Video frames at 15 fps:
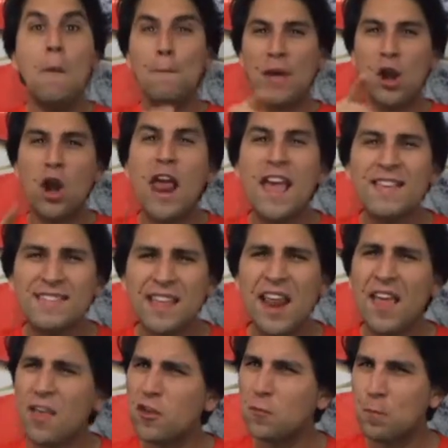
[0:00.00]
pero la
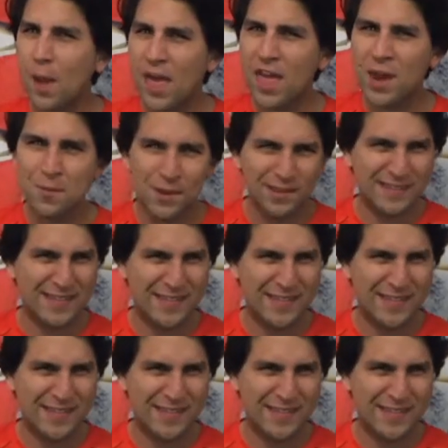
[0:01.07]
escena de Spider-Man